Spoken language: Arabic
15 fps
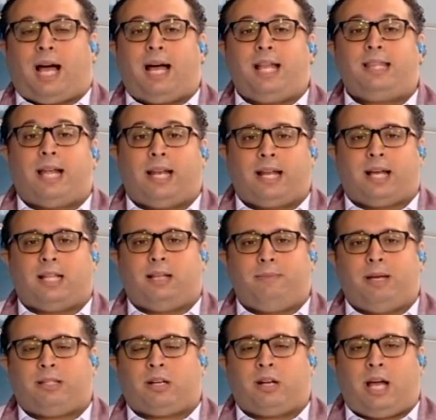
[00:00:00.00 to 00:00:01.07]
عن
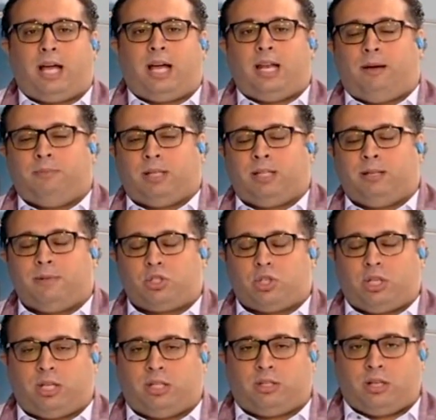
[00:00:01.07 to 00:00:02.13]
الخدمات الرائعه اللي عم تقدمها
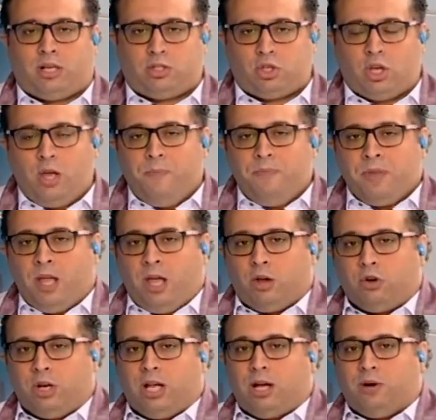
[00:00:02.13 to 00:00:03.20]
شركه تاتش
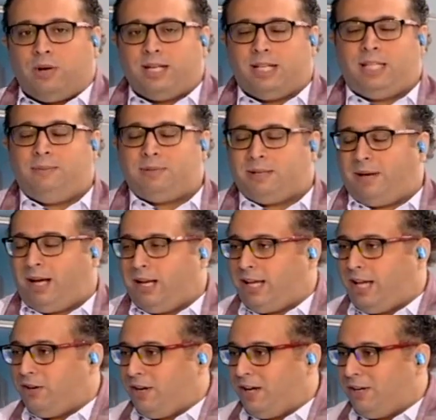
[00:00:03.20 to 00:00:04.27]
رولا ونديم صباح
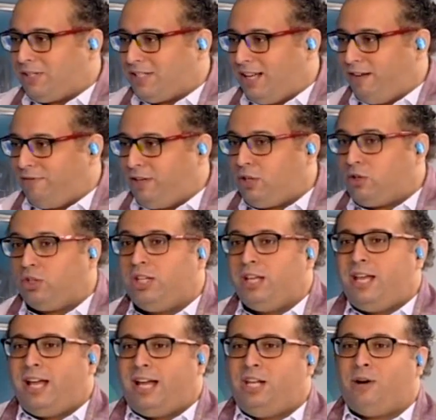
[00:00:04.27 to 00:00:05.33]
الخير واهلا وسهلا فيكم
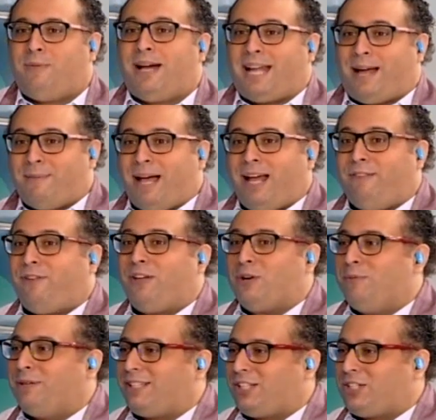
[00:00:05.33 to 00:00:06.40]
اليوم انا عم اهل
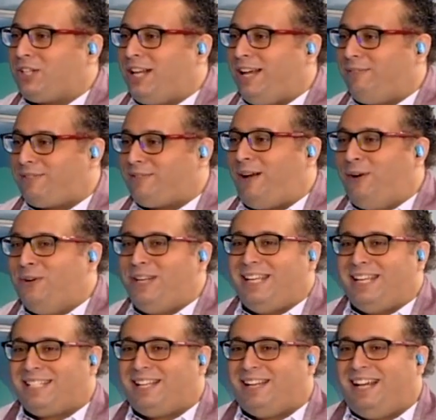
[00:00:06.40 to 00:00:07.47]
فيكم بتاتش لاف اسمحوا
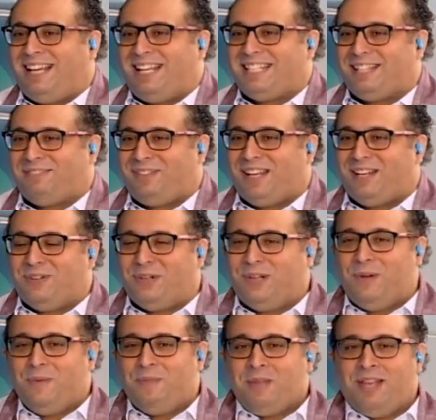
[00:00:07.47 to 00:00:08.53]
لي اذا اذا فينا
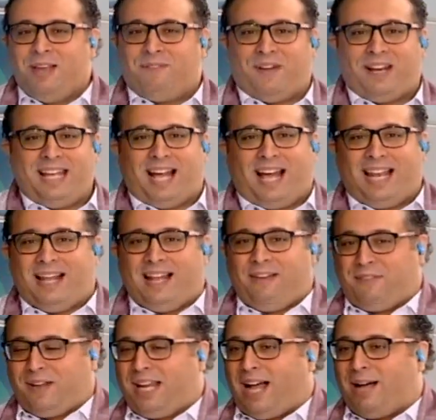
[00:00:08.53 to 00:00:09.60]
نقول فريق
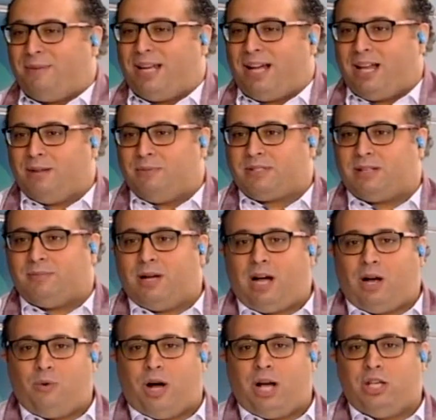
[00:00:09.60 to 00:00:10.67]
على فريق عمل عالم
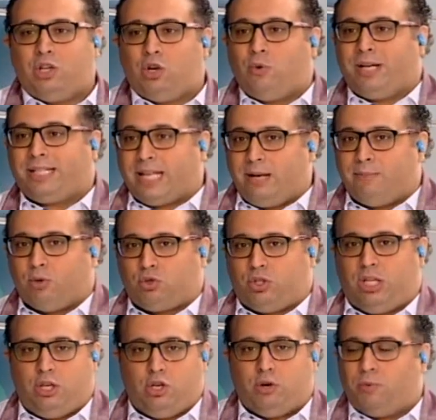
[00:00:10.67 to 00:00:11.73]
الصباح واي نو والكل
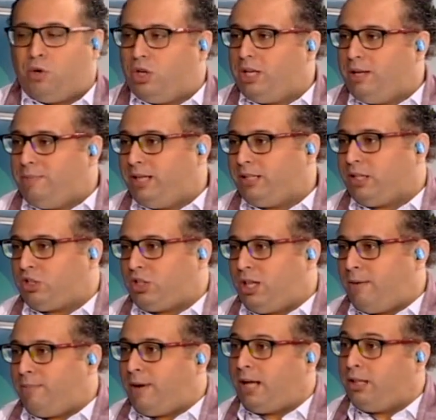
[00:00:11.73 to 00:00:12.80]
موجودين اليوم هون بتاتش
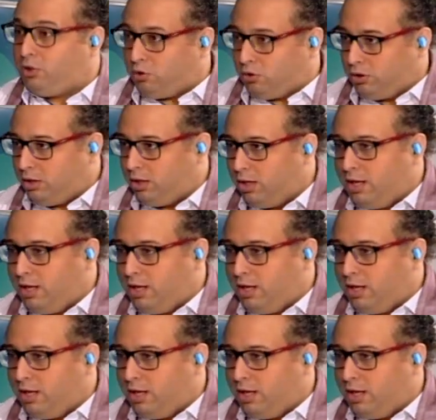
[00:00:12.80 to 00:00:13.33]
لاب عندكم